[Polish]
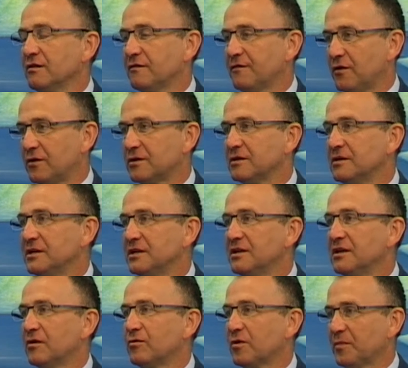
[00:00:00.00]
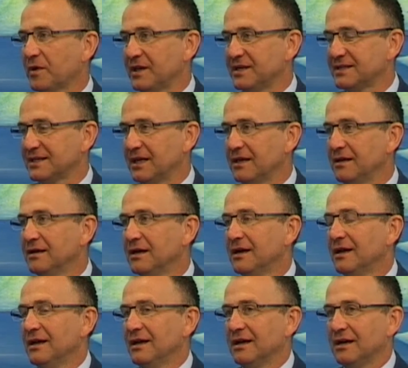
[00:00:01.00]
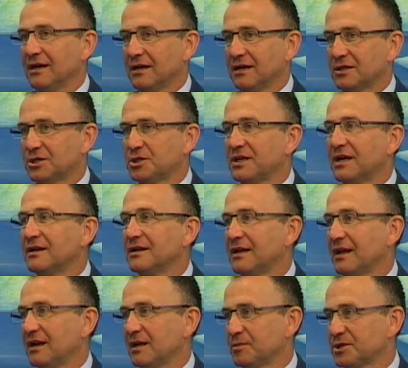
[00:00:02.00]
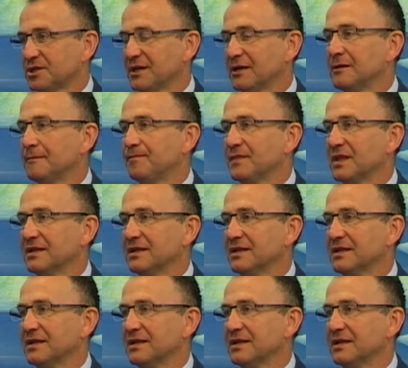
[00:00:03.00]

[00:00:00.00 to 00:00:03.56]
Four Ligi Europejskiej, e, cztery najlepsze